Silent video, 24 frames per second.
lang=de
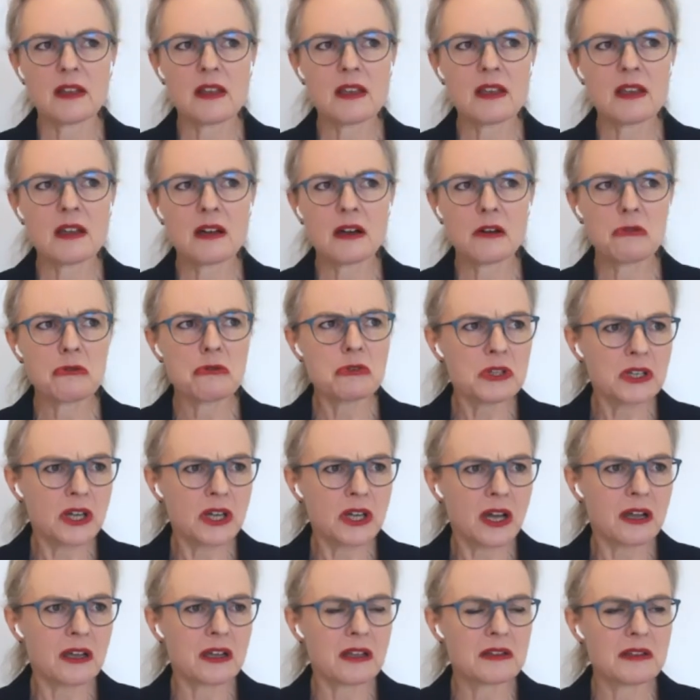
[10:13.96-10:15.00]
eher
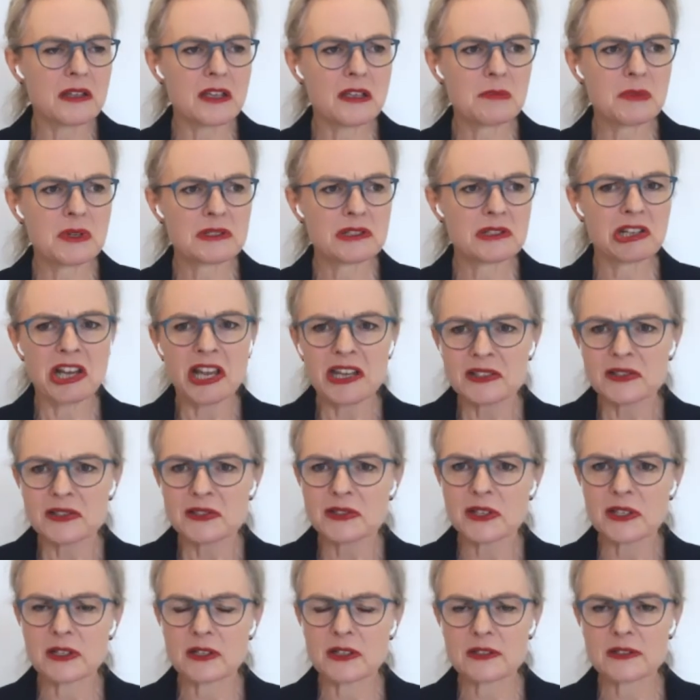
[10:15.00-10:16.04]
Unangenehmes,
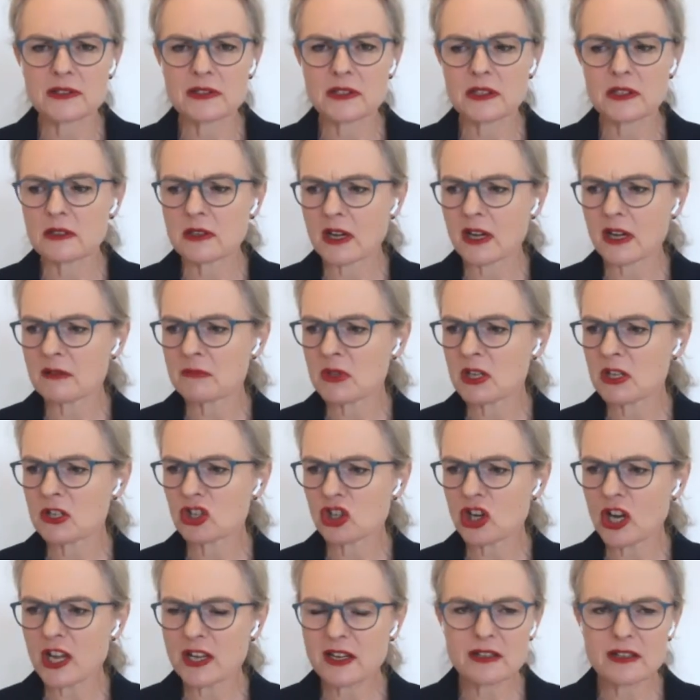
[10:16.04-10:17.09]
Lästiges. Ich kann mich
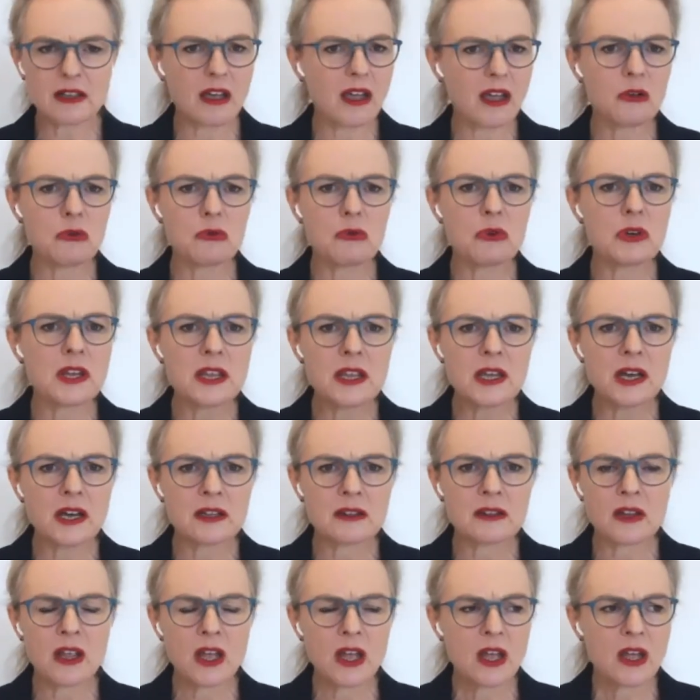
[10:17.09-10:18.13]
schlechter
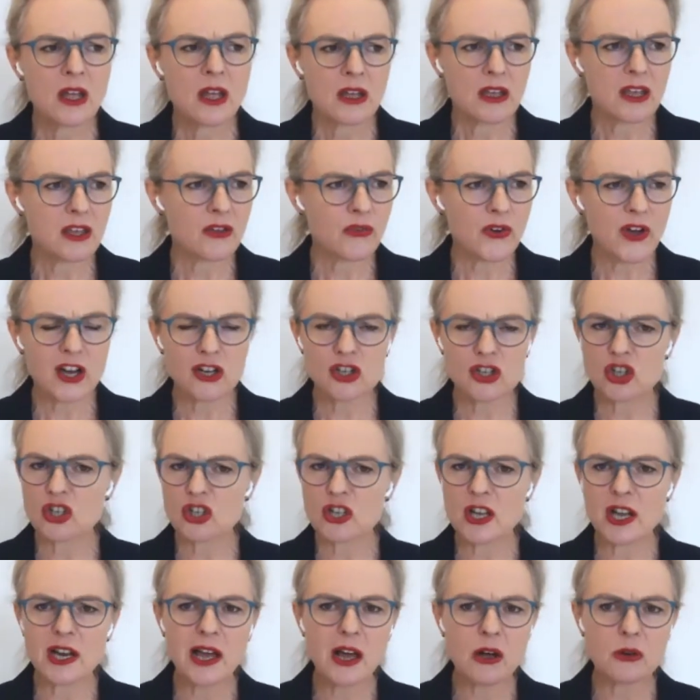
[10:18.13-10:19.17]
regulieren. Ich fahre
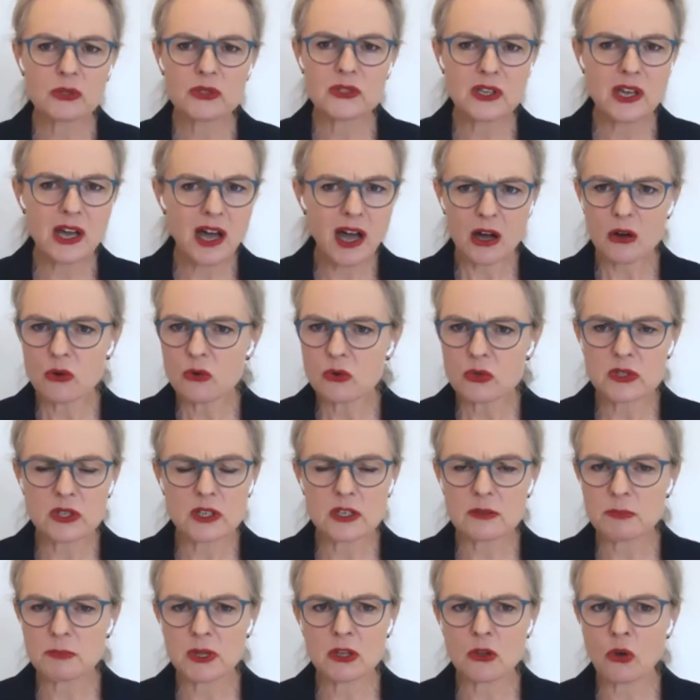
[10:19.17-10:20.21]
schneller aus der Haut.
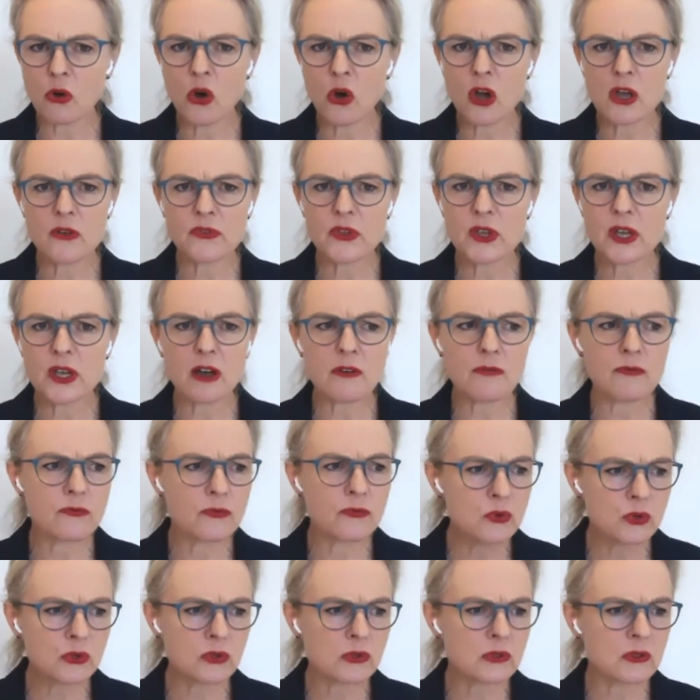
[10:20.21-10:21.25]
Ich bin häufiger
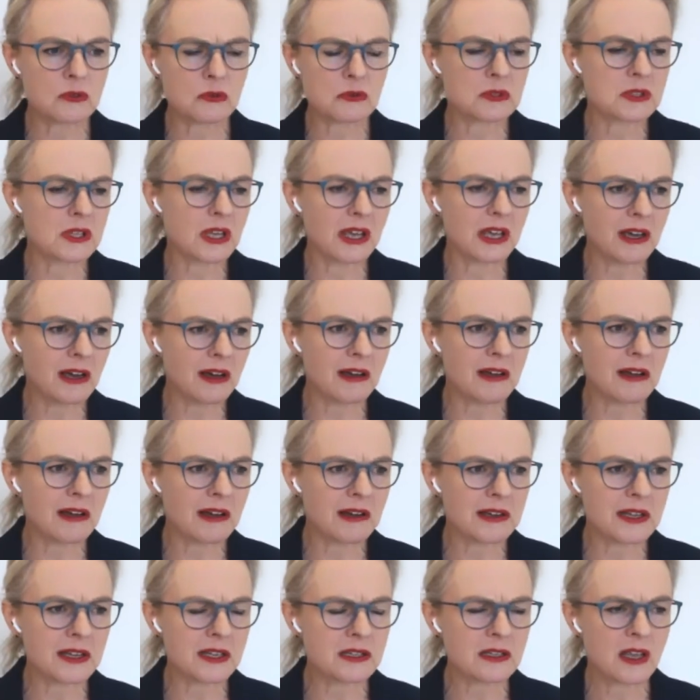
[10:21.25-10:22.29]
wütend und
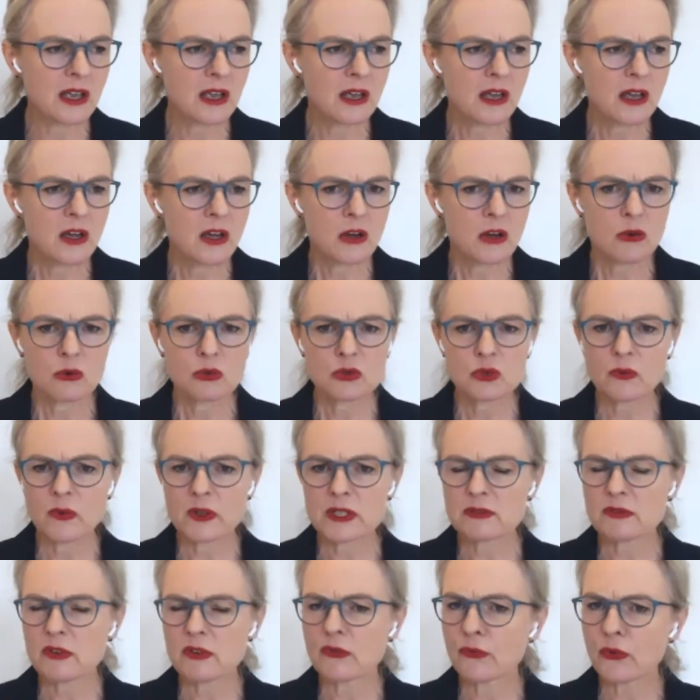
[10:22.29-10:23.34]
ärgerlich. Und
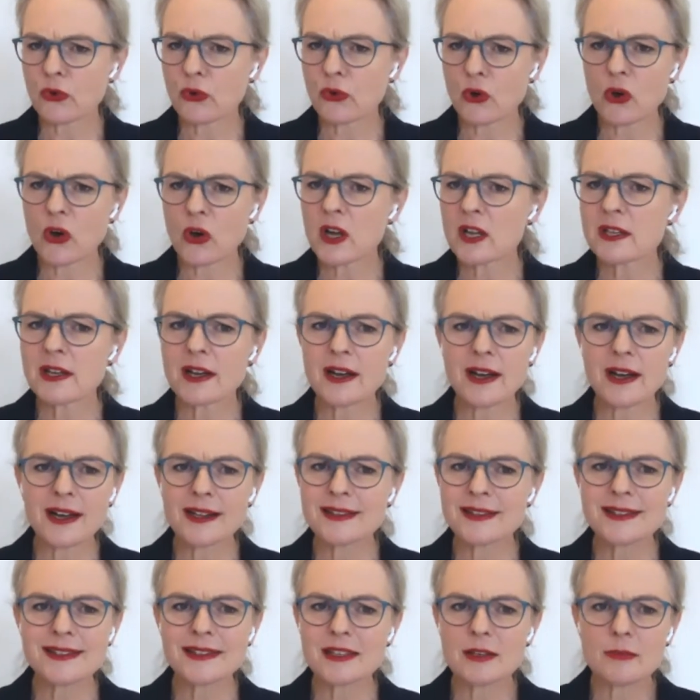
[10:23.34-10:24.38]
sowas wie Freude,
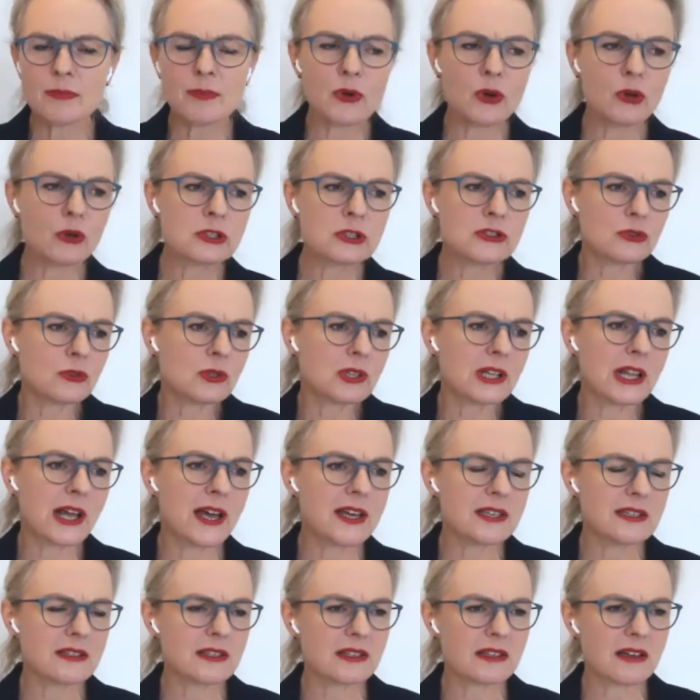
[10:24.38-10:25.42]
Antrieb, Lust und
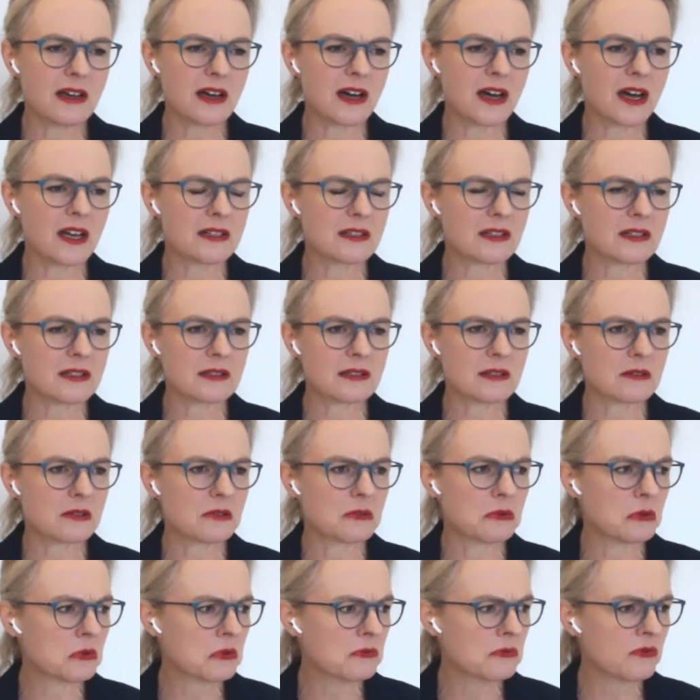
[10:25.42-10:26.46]
Leichtigkeit ist
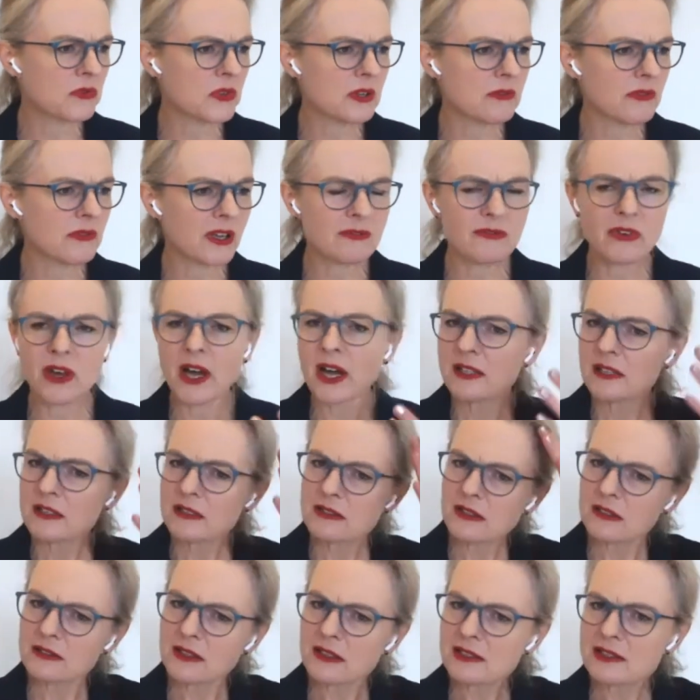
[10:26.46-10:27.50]
irgendwie, wann war
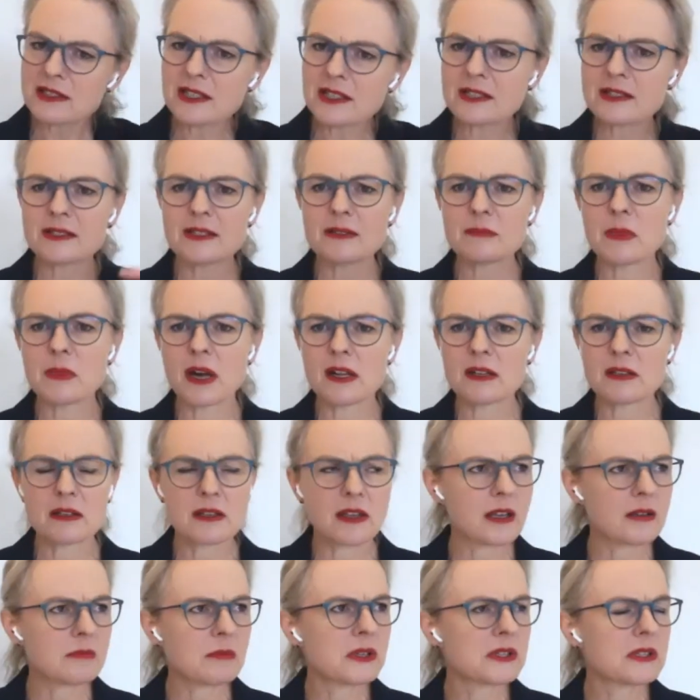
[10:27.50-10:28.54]
das dann das letzte Mal? Da
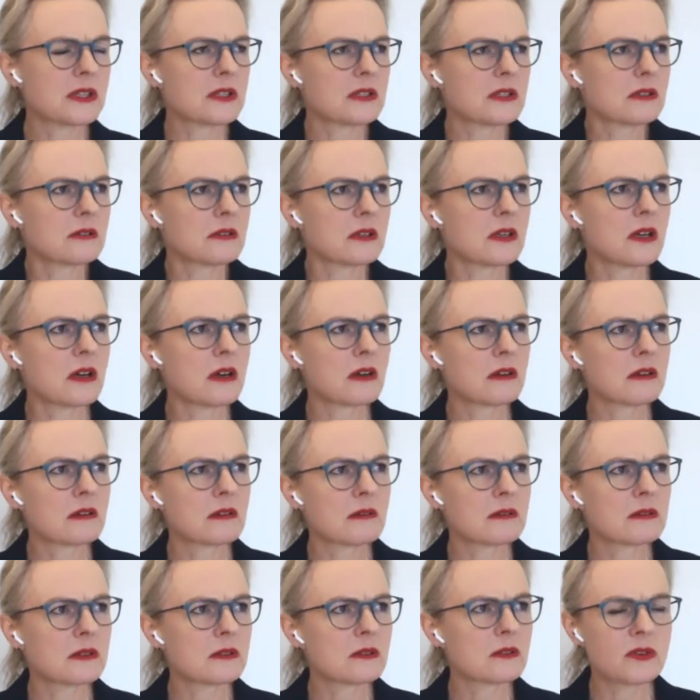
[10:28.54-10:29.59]
denkt man sich dann,
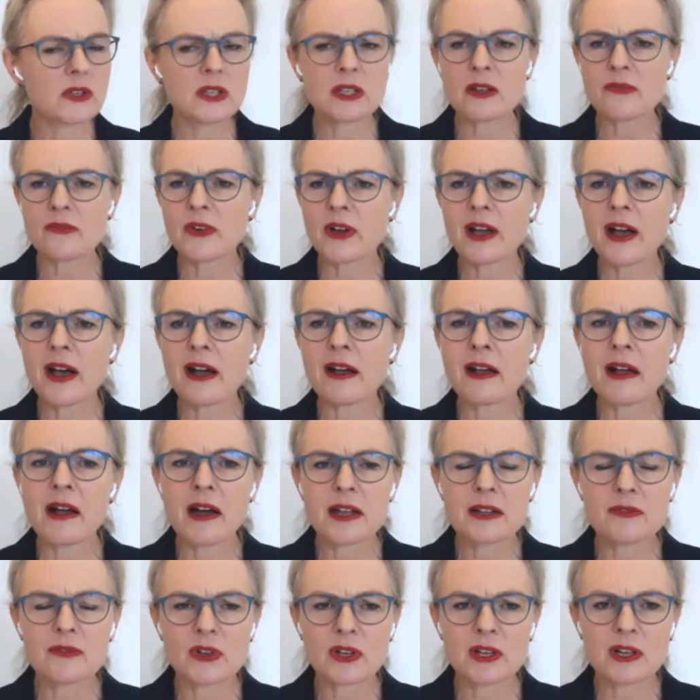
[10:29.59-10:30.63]
ja, irgendwie in der
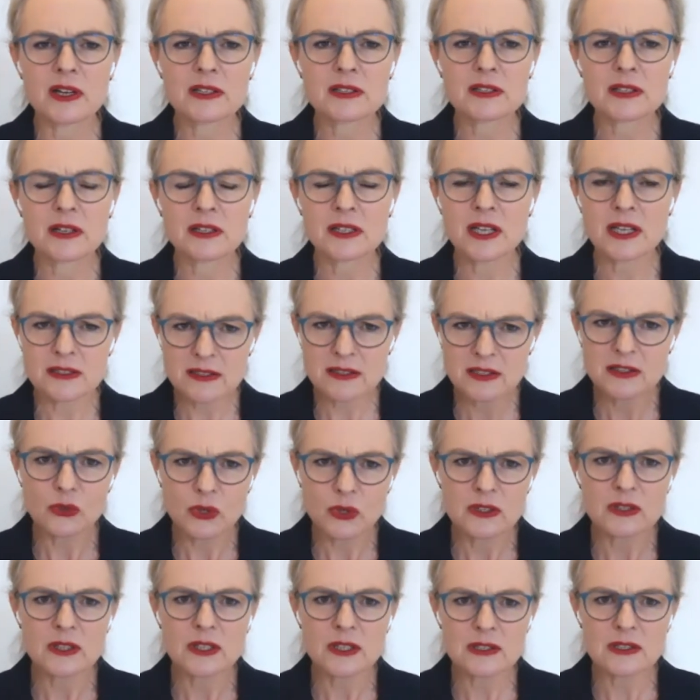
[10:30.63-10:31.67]
Vergangenheit vielleicht. Ja, das mhm. sind so
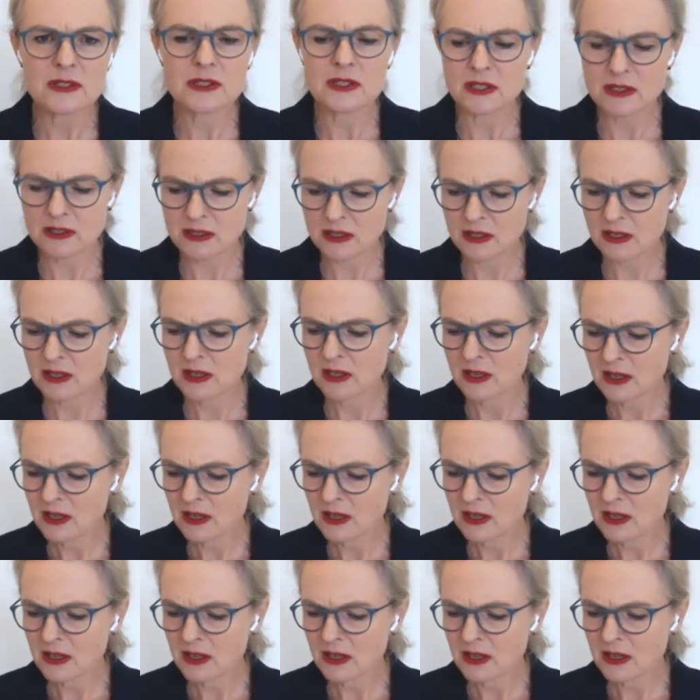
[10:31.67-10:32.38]
mhm. Indizien.